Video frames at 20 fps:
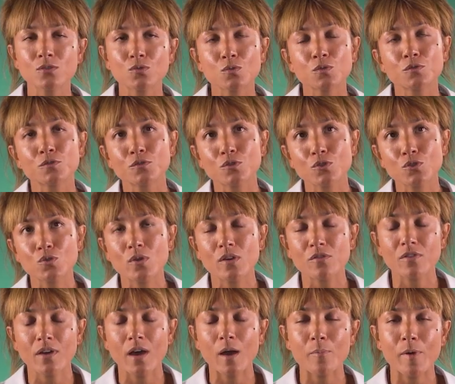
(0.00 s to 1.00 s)
sauf que je dois
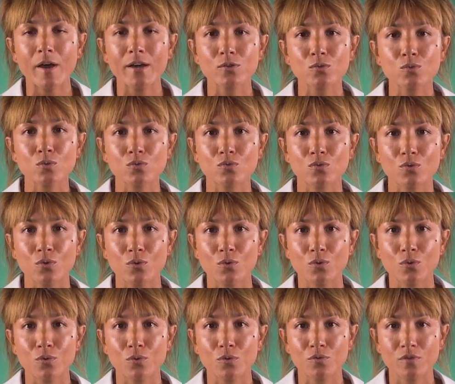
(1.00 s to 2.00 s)
faire un parcours
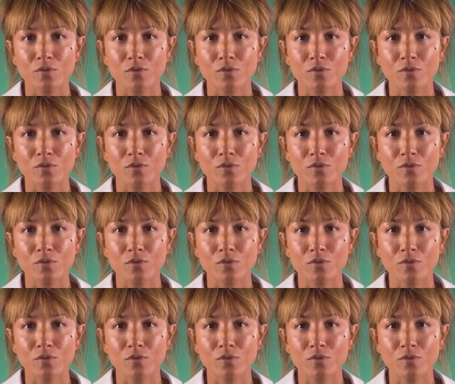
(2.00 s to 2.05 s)
de